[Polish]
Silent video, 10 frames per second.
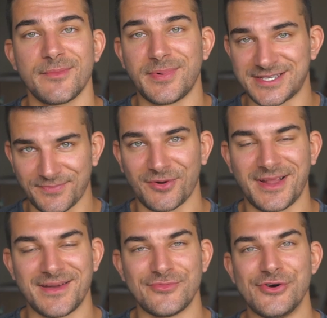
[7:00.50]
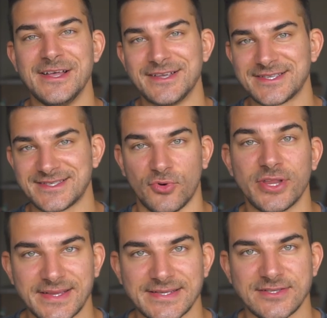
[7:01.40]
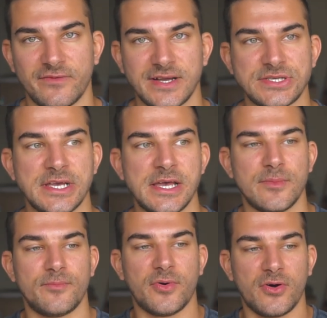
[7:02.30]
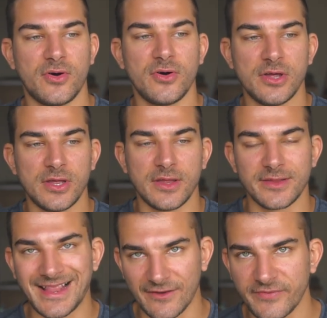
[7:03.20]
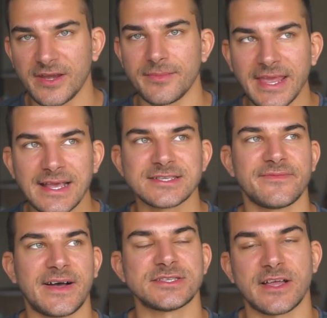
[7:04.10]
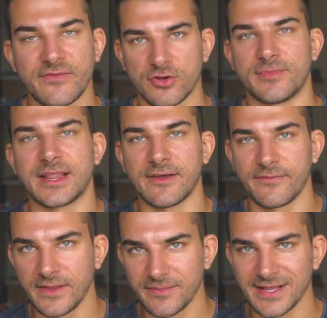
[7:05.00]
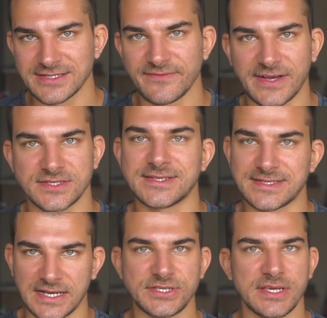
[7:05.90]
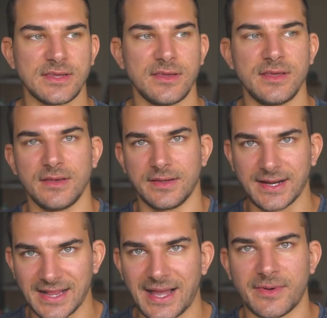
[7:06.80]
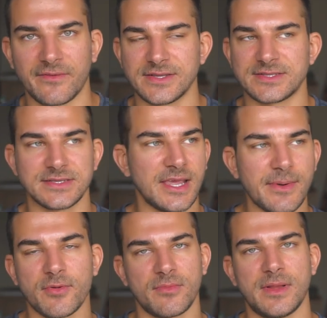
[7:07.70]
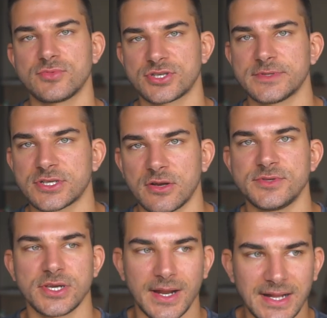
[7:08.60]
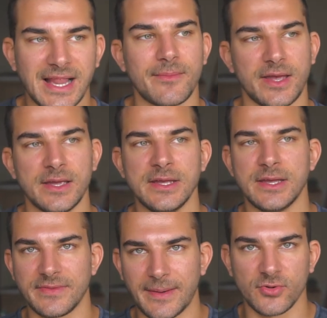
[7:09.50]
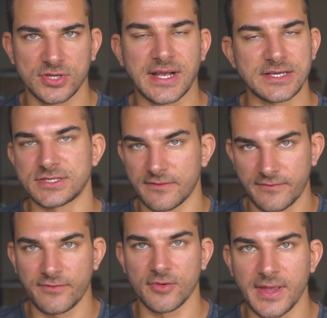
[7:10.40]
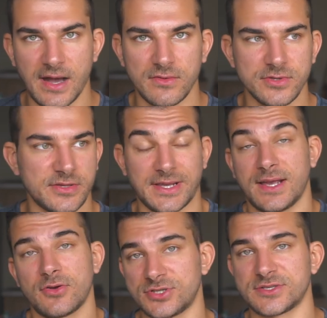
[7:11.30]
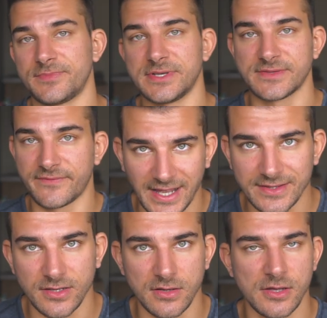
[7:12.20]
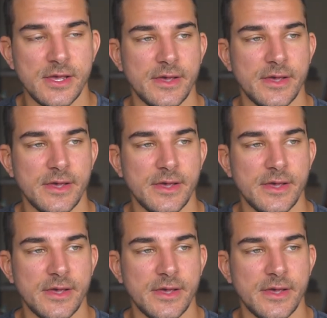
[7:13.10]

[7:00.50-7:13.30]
je bez problemu zmonetyzować, bo dla firm nie jest ważna forma, dla firm jest ważny zasięg i reklama, więc nie ma problemu, żeby zrobić reklamę na podcaście w formie audio, tak jak chociażby jest w radio.